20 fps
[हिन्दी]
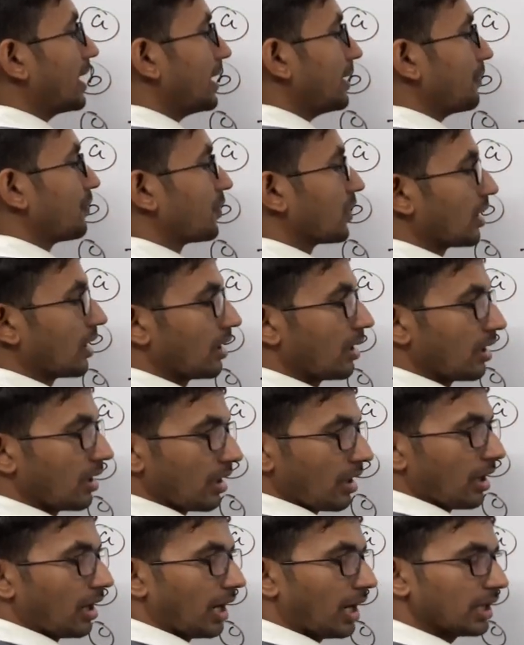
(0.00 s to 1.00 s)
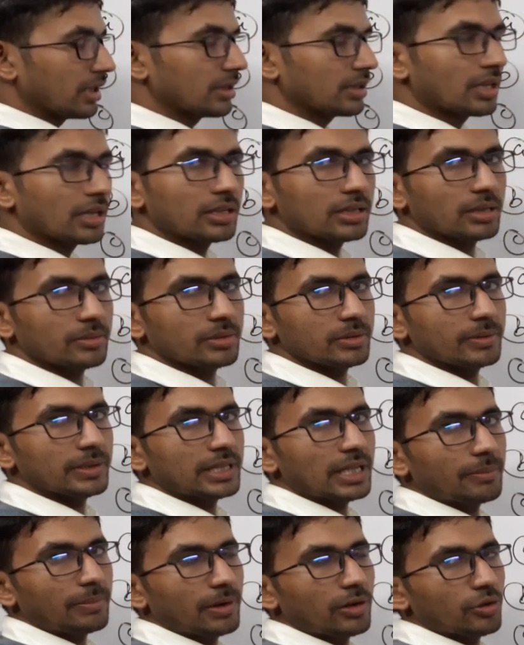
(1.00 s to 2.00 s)
है अंतर तभी
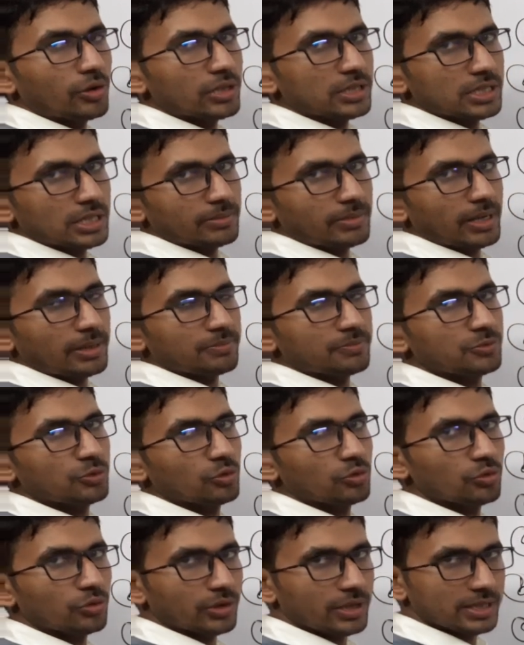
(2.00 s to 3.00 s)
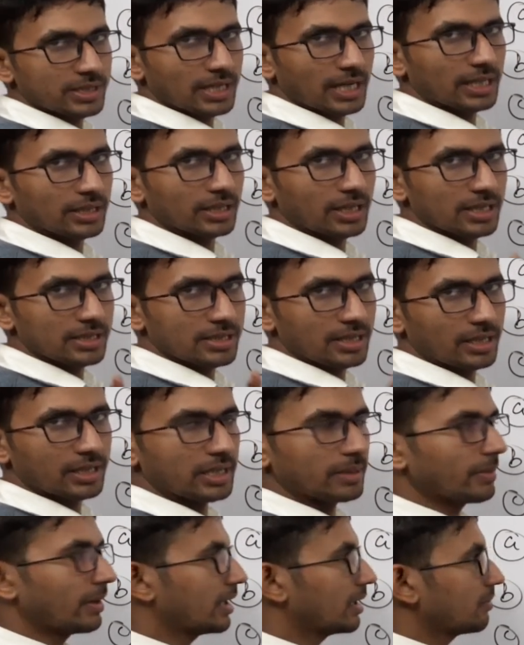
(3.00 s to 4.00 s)
बता पाओगे जब आप दोनों के साथ का
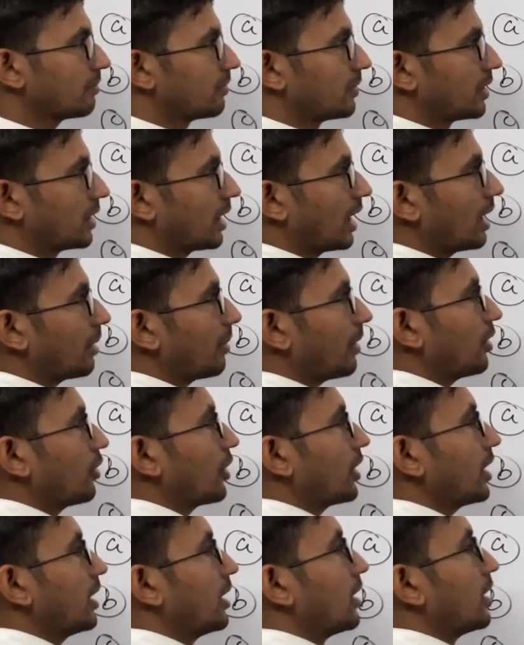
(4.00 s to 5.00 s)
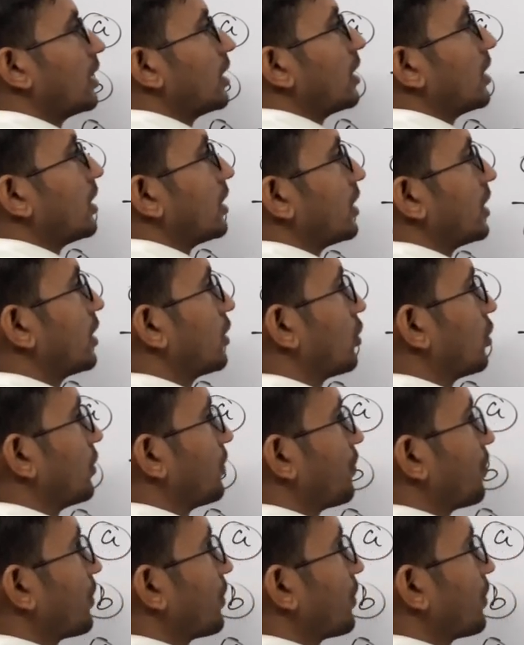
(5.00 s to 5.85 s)
स्थानीय मान निकाल पाओगे देखो